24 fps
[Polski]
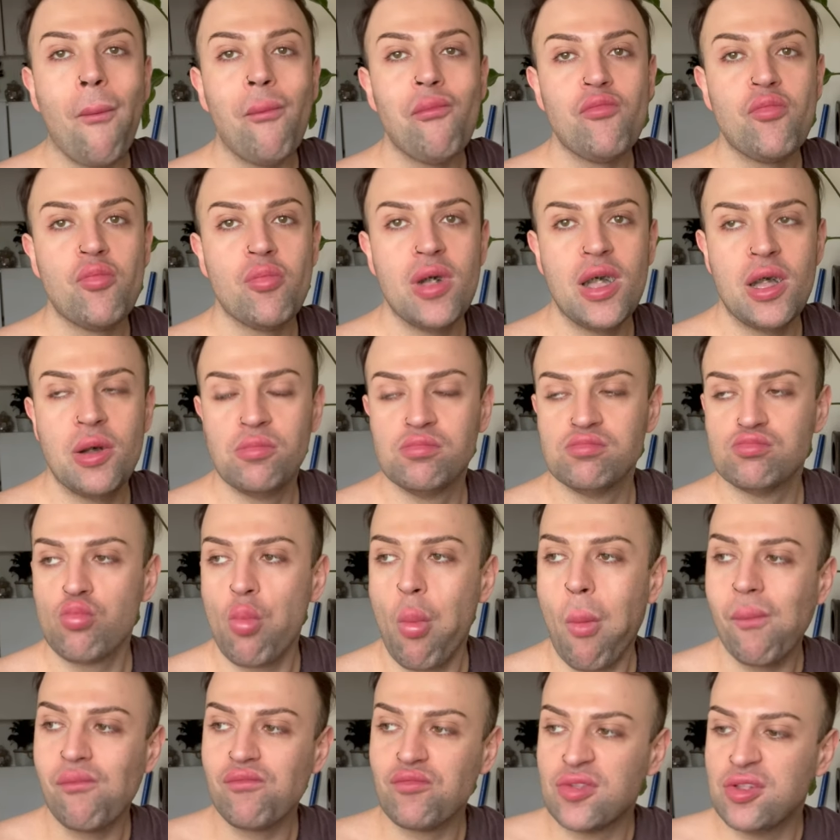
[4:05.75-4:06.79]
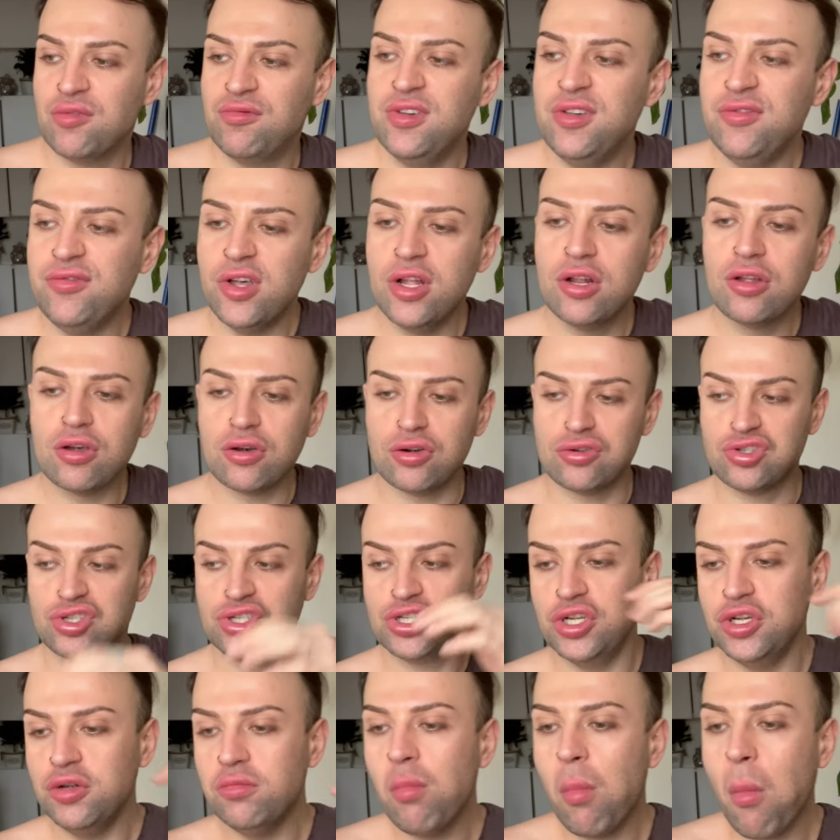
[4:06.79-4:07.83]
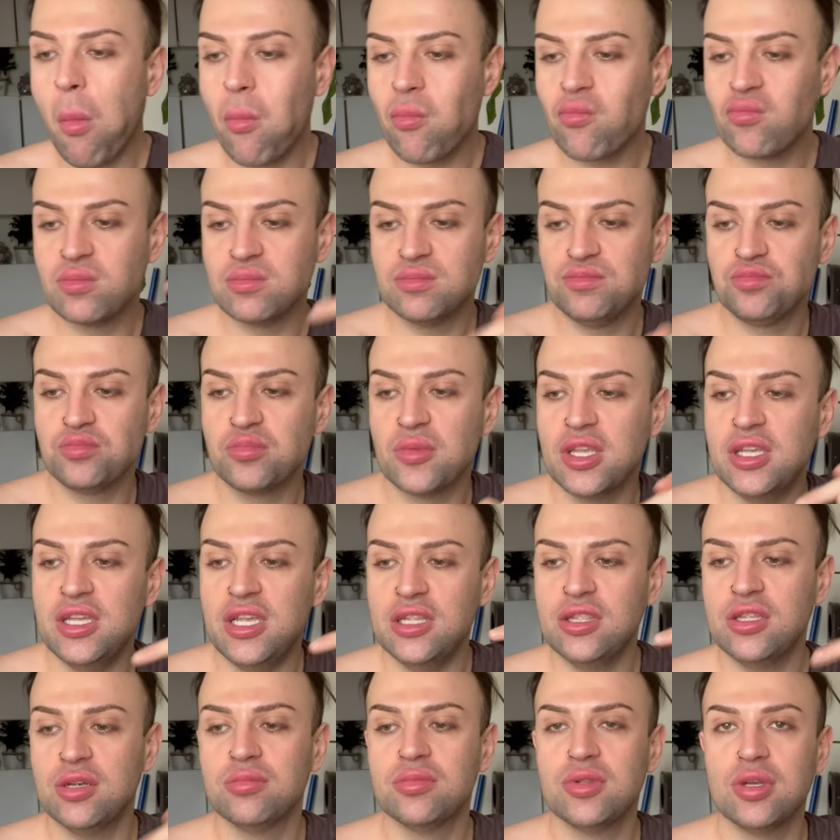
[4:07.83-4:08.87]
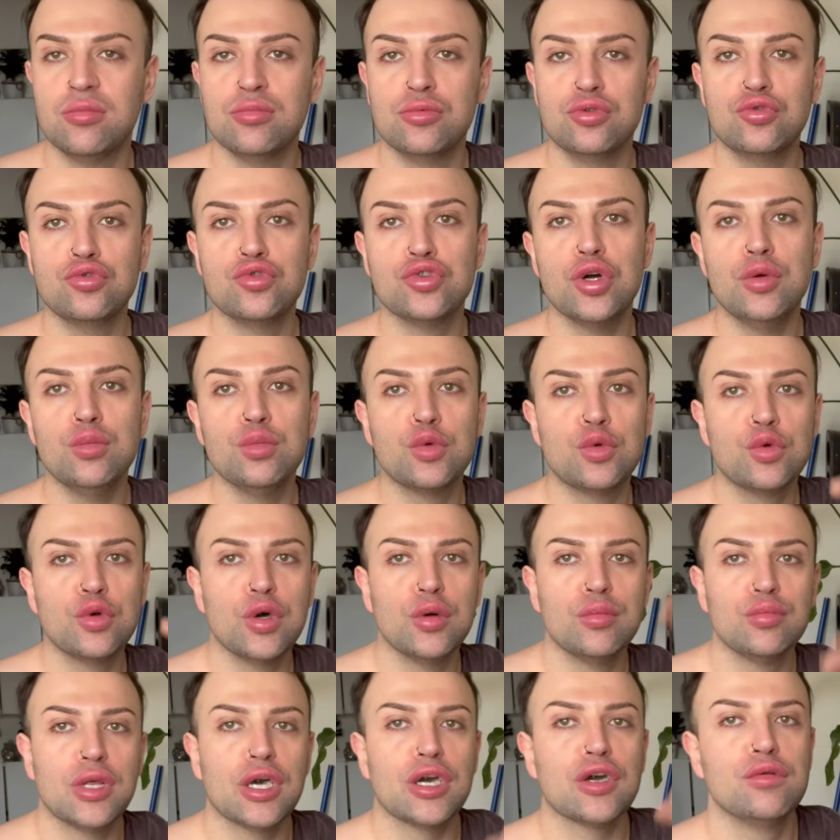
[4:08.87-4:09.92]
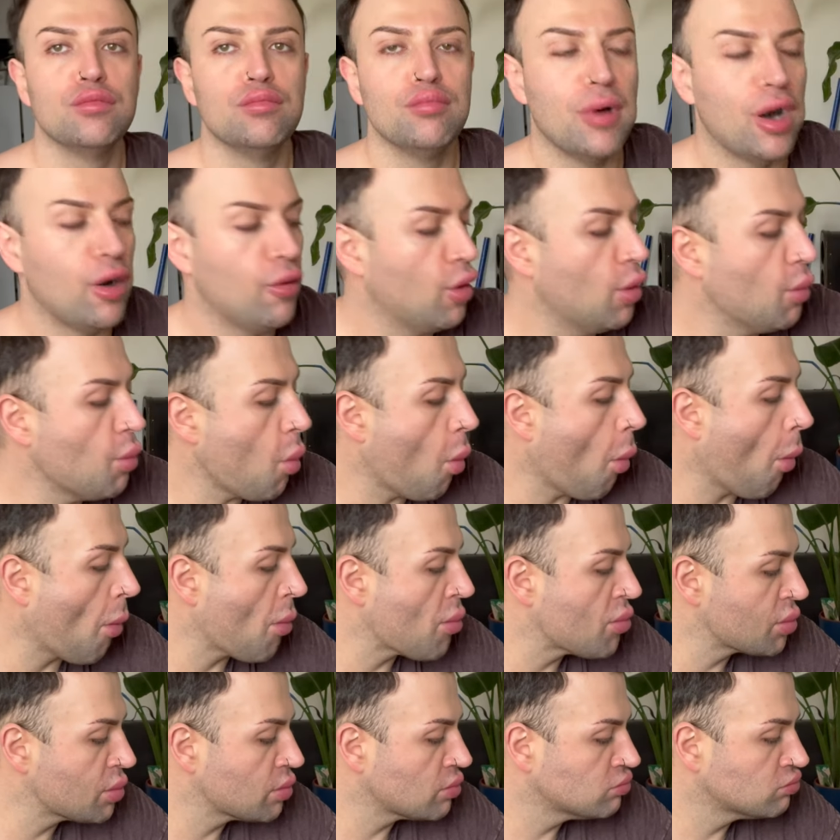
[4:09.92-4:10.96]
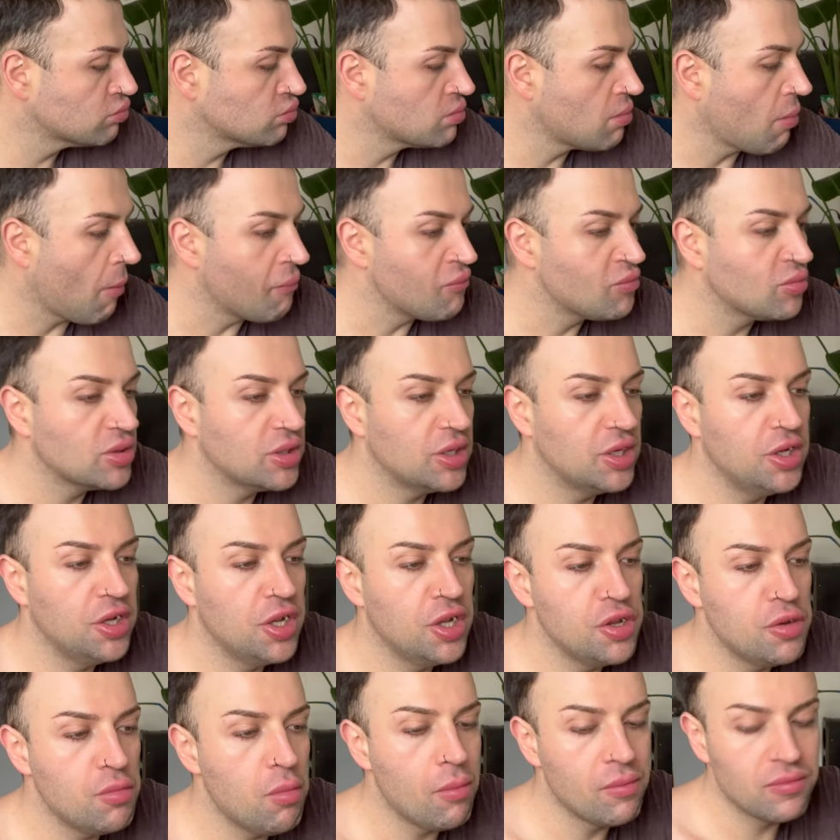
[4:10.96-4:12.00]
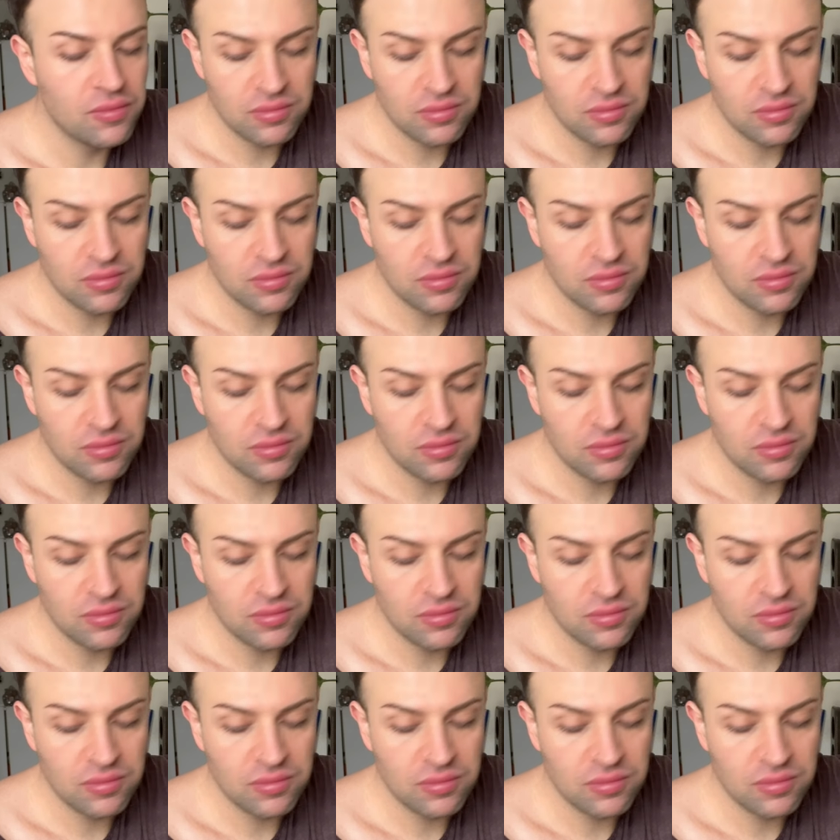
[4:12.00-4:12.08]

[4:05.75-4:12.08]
Mają dwie wielkości, jedną tą dużą, drugą taką małą i